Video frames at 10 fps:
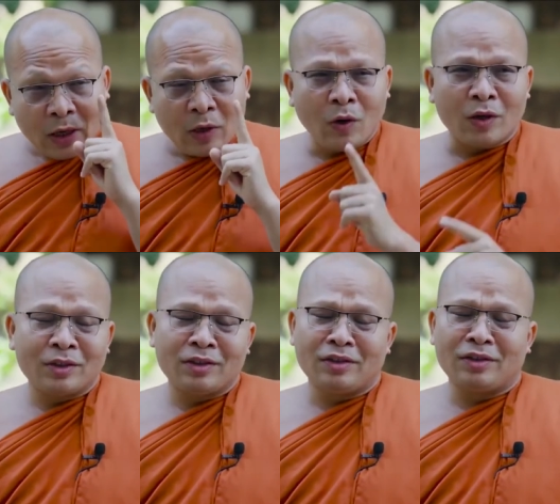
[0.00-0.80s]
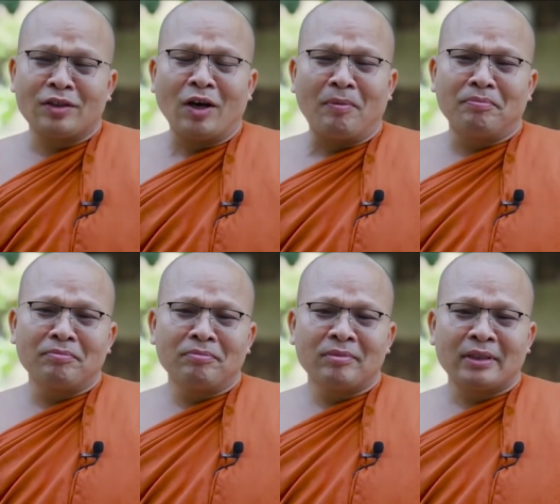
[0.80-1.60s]
quật sần
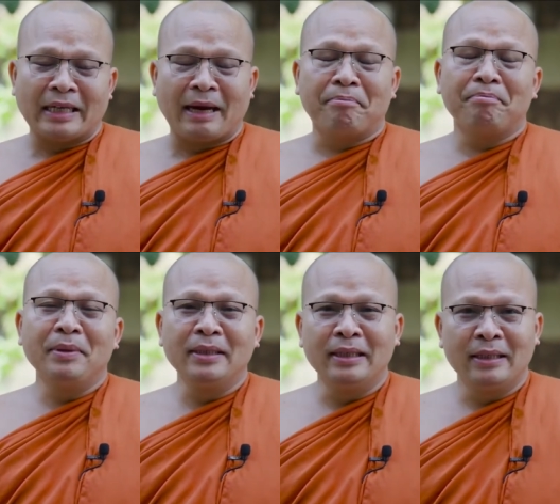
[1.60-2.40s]
sòm nằm pư